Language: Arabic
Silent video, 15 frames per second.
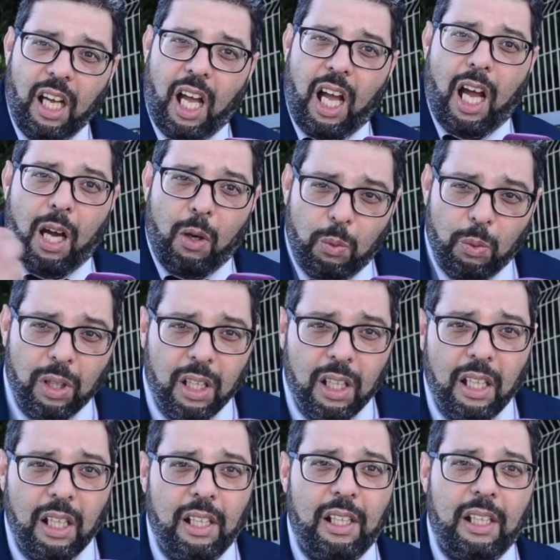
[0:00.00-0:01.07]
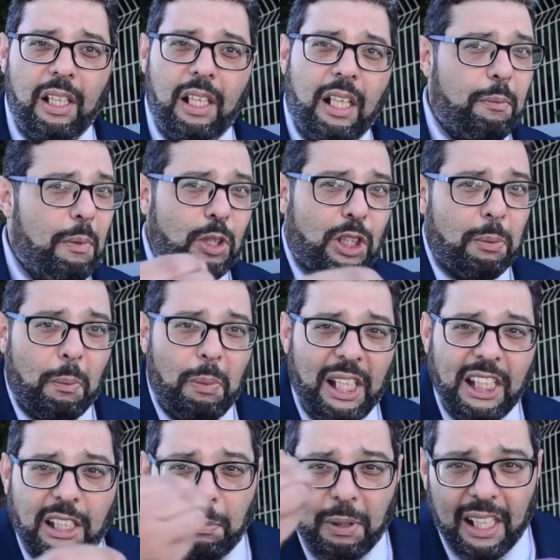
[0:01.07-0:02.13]
او آه، ما يسمى
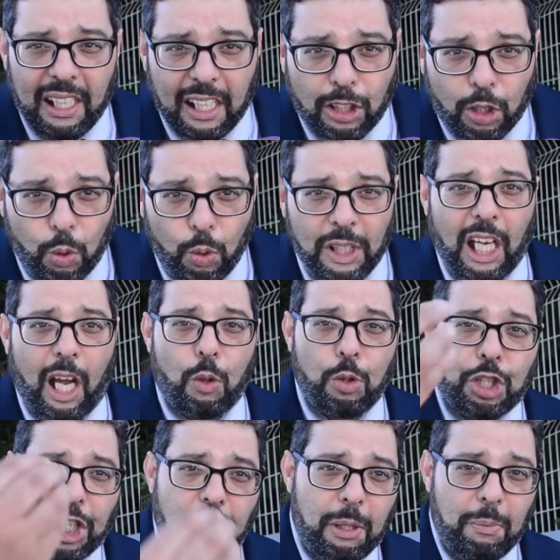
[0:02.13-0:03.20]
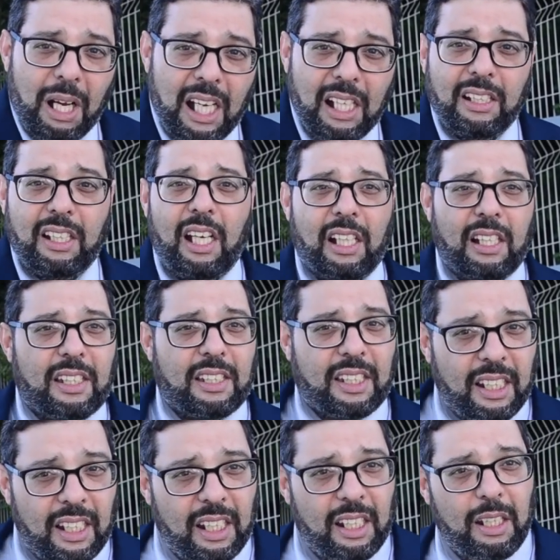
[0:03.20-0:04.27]
بالحساب الالكتروني او الجيمايل ديال هذا
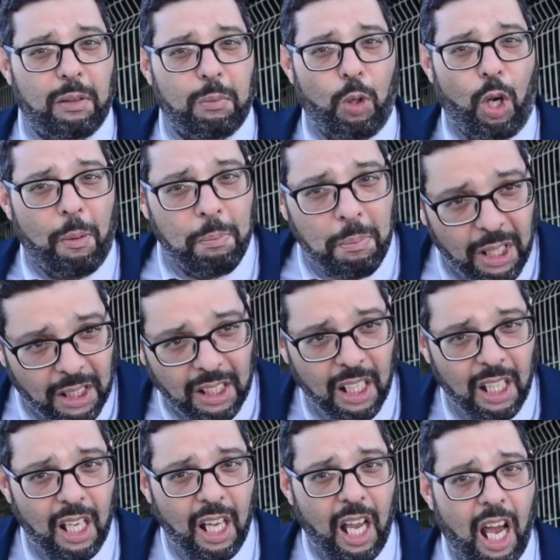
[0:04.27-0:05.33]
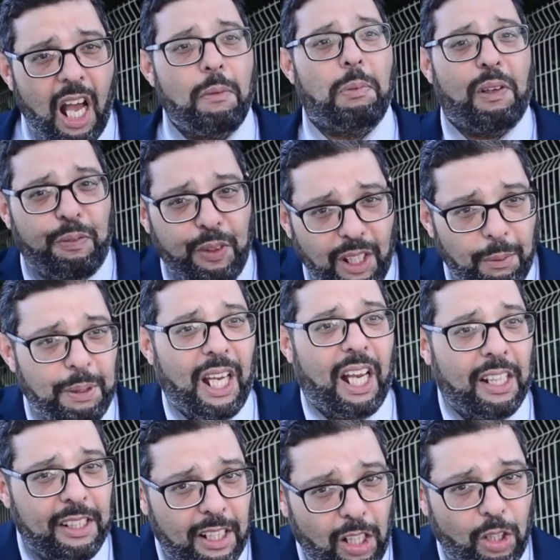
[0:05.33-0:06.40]
السي محمد هل بالفعل
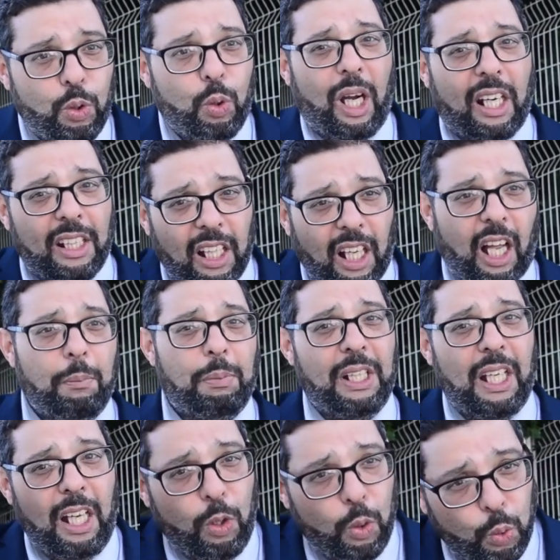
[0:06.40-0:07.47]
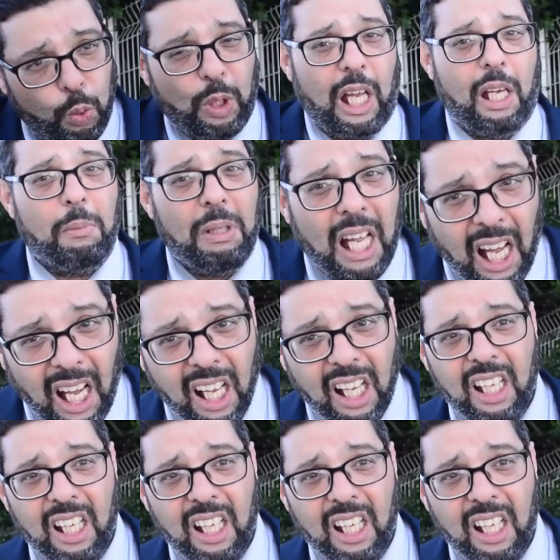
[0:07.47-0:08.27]
بان عنده علاقه بلا حدود ام لا